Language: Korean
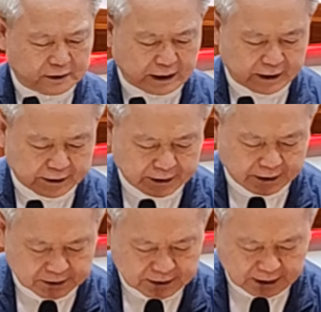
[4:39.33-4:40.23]

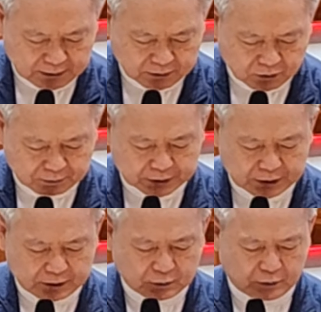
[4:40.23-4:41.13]
나의
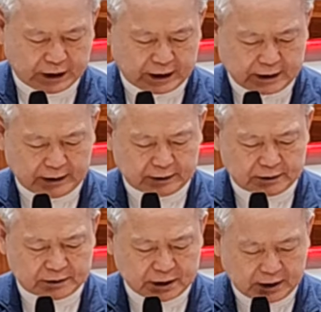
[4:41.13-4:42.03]
산업을
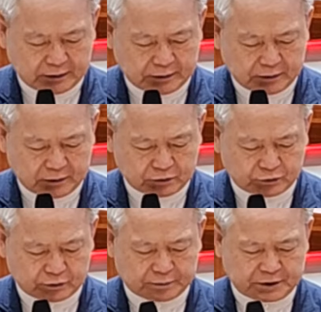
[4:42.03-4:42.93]
노력하는 자요. 거기
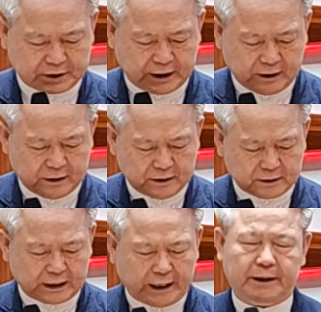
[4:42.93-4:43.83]
줄 긋시다.
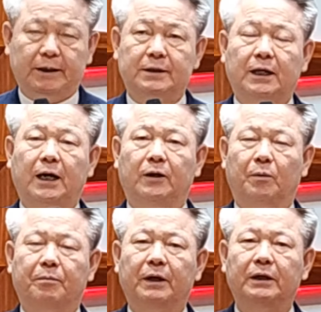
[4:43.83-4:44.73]
나의
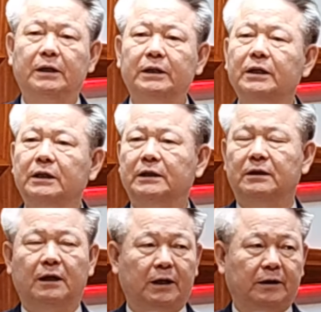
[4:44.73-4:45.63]
산업. 이게
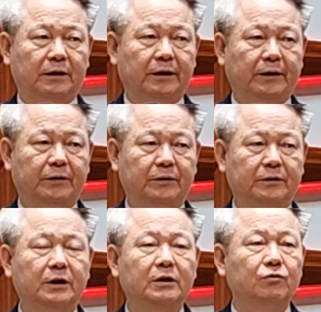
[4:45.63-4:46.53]
이스라엘이에요.
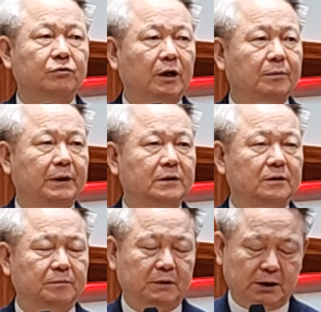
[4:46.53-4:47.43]
유다
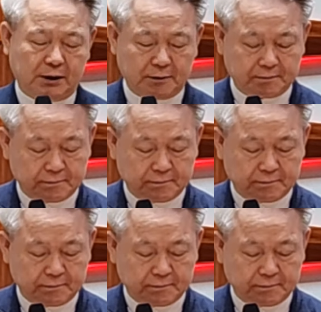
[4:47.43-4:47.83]
백성입니다.